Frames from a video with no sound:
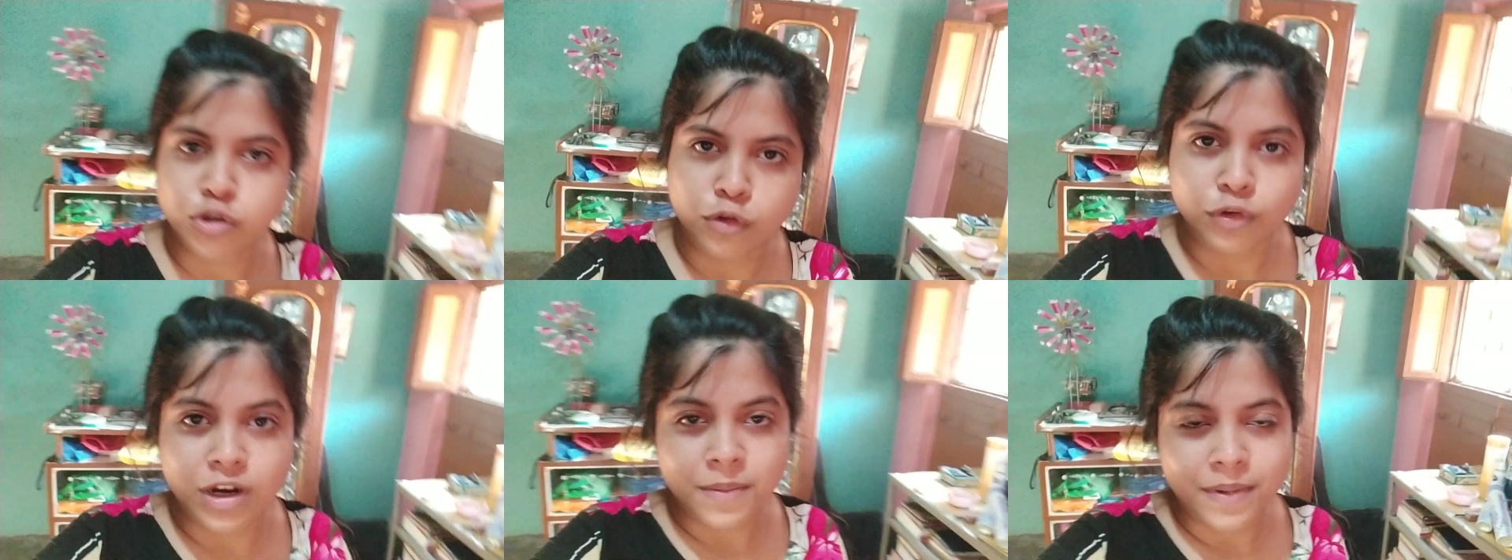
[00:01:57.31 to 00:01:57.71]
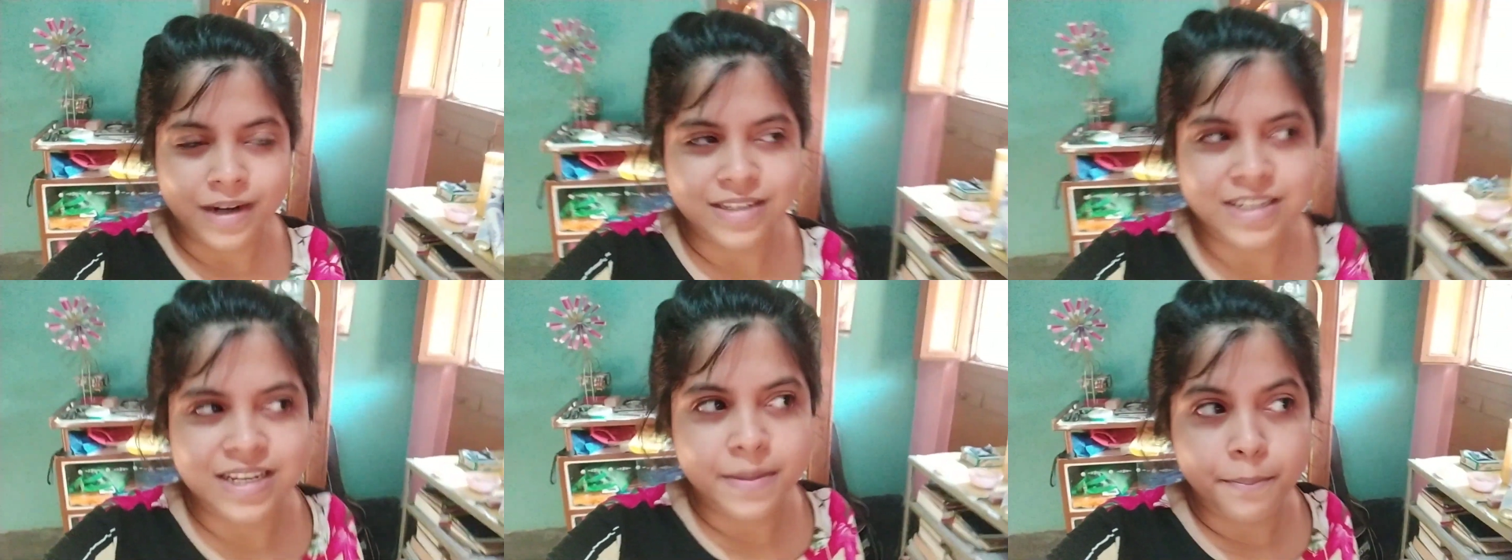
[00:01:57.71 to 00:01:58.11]
যতটা
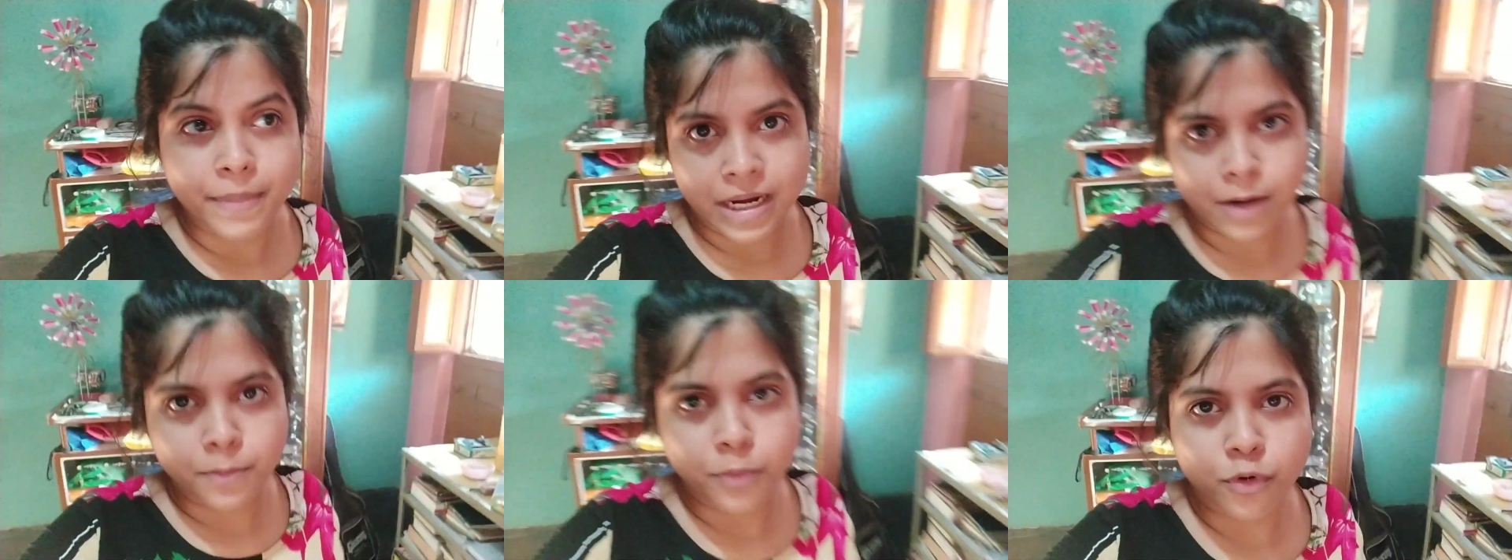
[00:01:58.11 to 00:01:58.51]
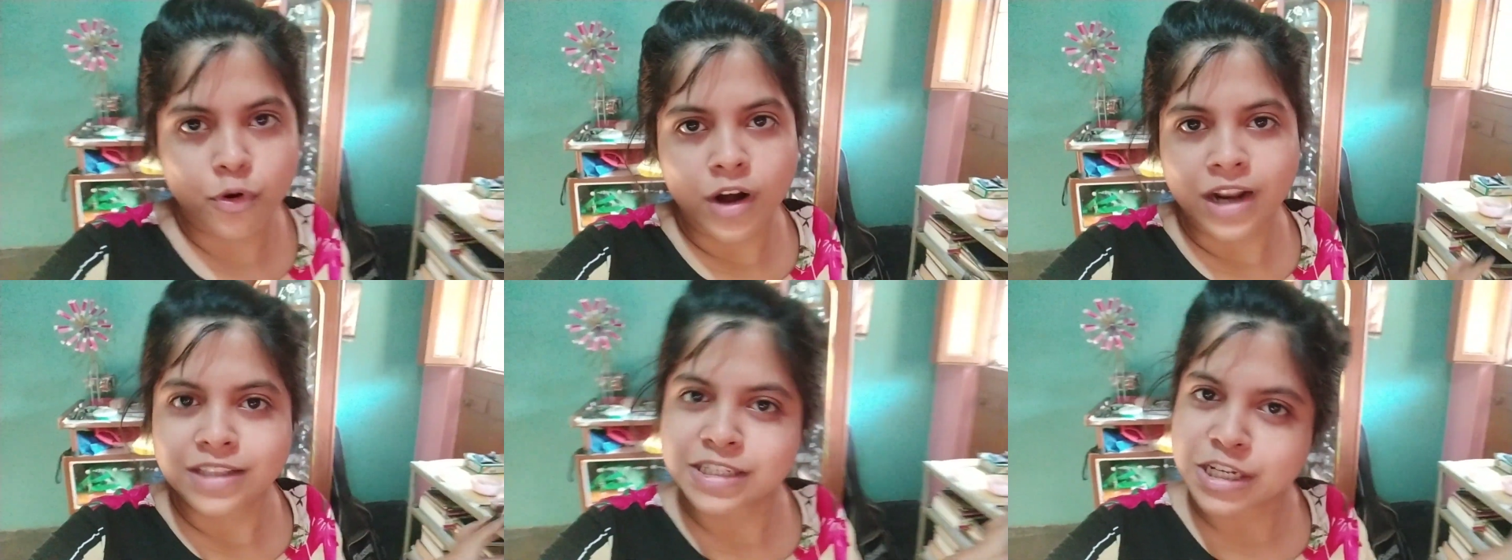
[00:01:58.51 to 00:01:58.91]
পারছি মেকআপ
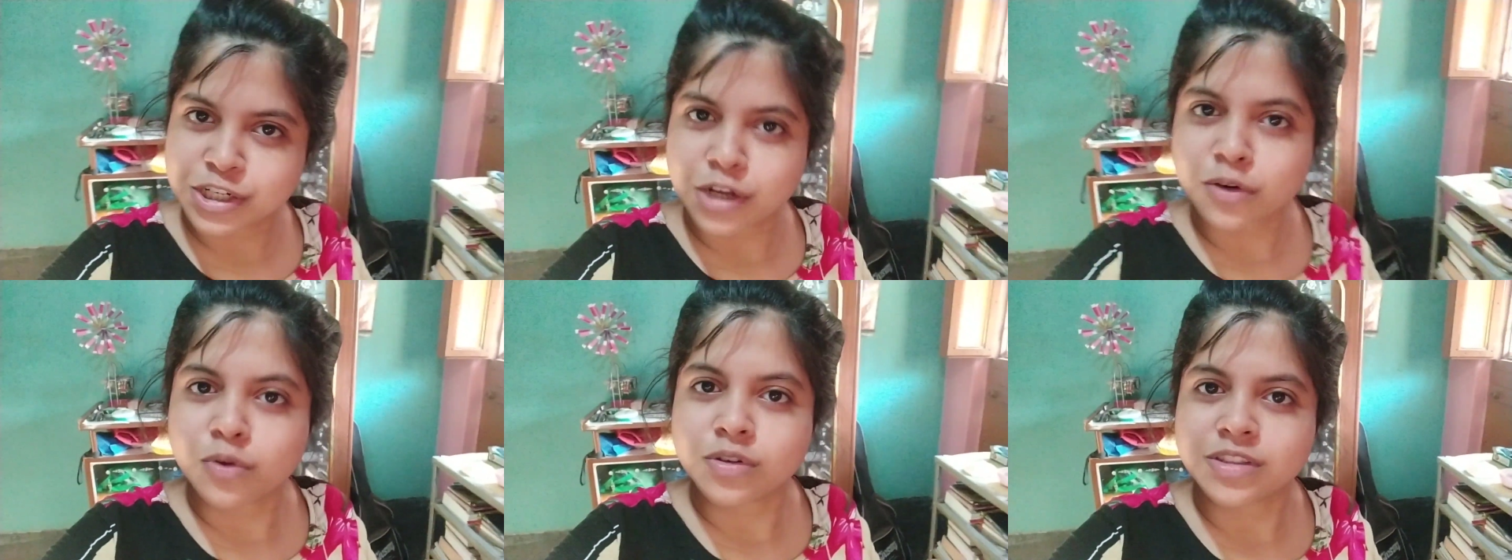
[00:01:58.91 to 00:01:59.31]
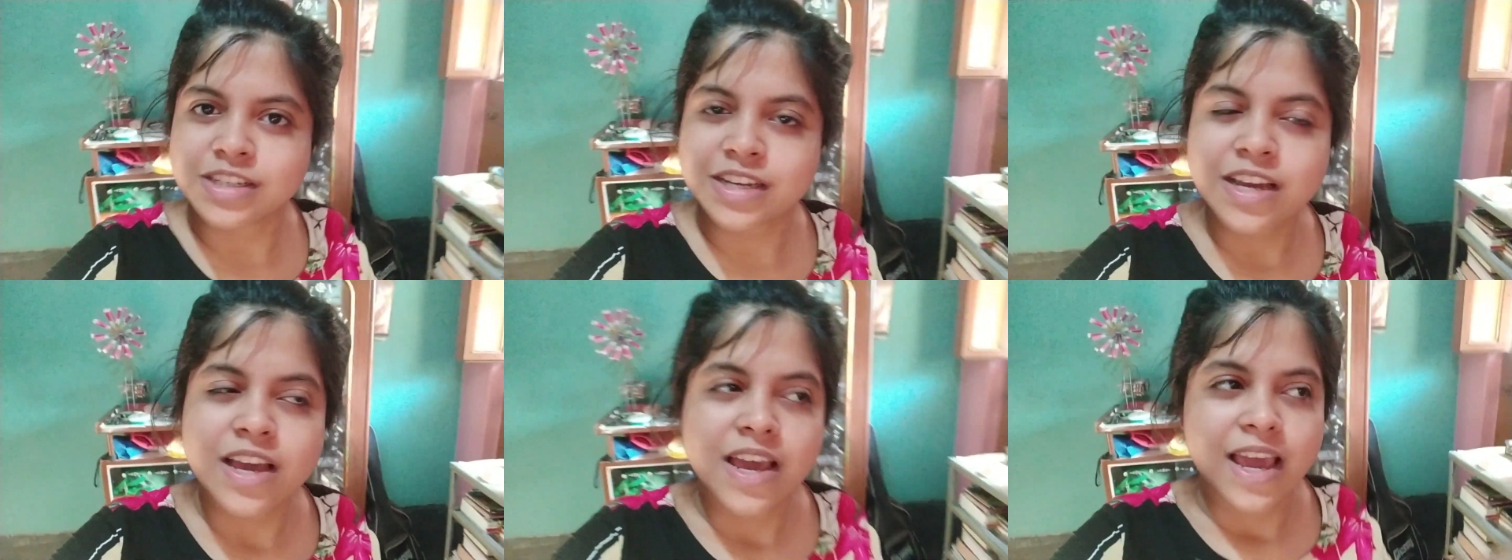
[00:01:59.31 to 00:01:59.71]
করার চেষ্টা করছি